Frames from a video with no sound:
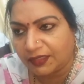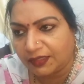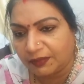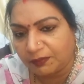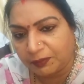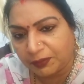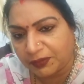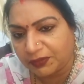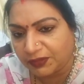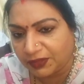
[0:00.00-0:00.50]

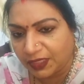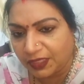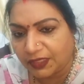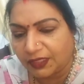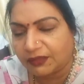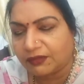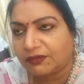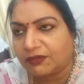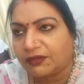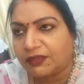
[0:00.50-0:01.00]

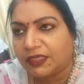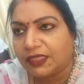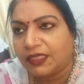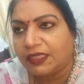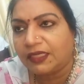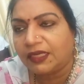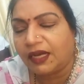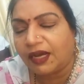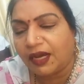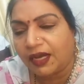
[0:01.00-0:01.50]
ఇప్పుడున్నాను అనుకోండి
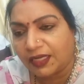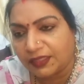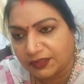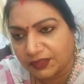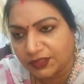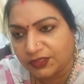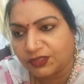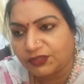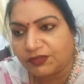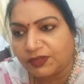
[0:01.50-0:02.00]
ఆ
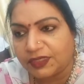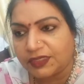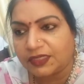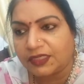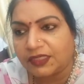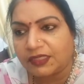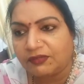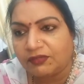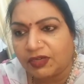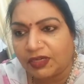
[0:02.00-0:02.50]

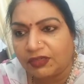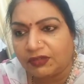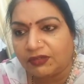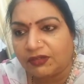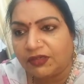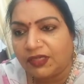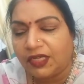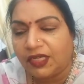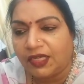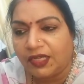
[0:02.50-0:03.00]
సిచ్యువేషన్ని
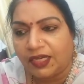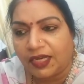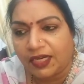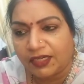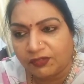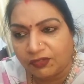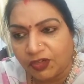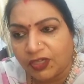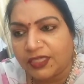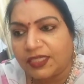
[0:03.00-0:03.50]
వాళ్ళు
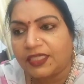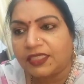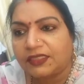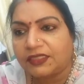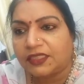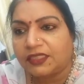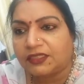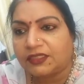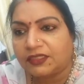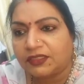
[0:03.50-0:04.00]

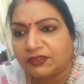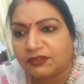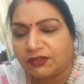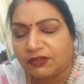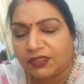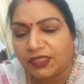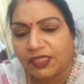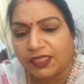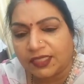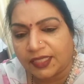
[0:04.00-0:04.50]
అడ్వాంటేజ్గా
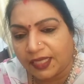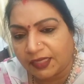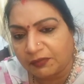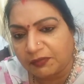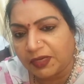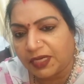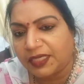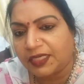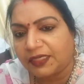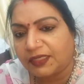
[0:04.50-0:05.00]
తీసుకొని
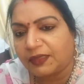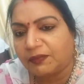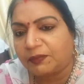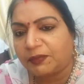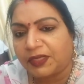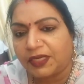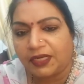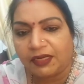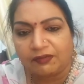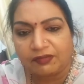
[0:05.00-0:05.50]
టైం
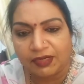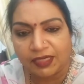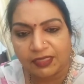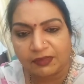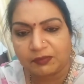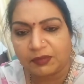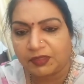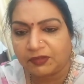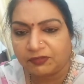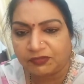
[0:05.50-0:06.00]
అడిగినప్పుడల్లా
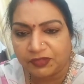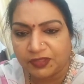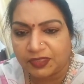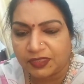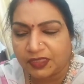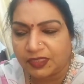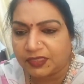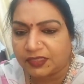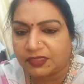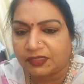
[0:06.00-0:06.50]
వాళ్ళకి మనం
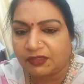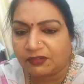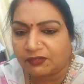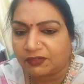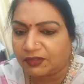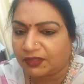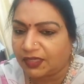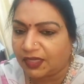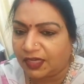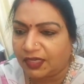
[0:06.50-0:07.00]
ఫీజులు ఇస్తాం
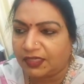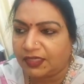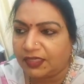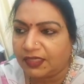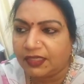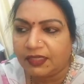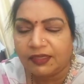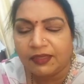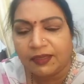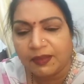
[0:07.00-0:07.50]

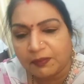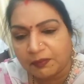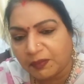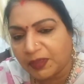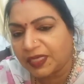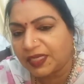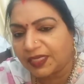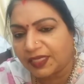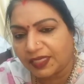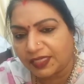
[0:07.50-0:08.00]
కానీ
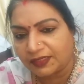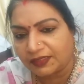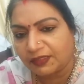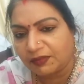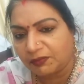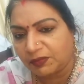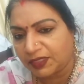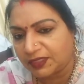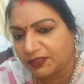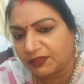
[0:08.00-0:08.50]
మన
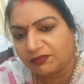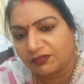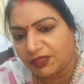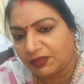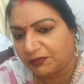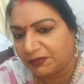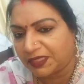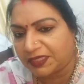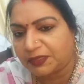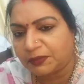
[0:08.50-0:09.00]
కేసులు మాత్రం
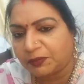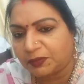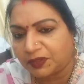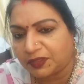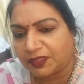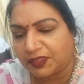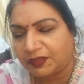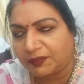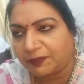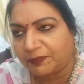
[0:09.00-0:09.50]
వాళ్ళు
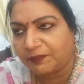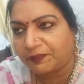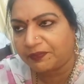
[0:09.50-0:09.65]
మర్చిపోతారు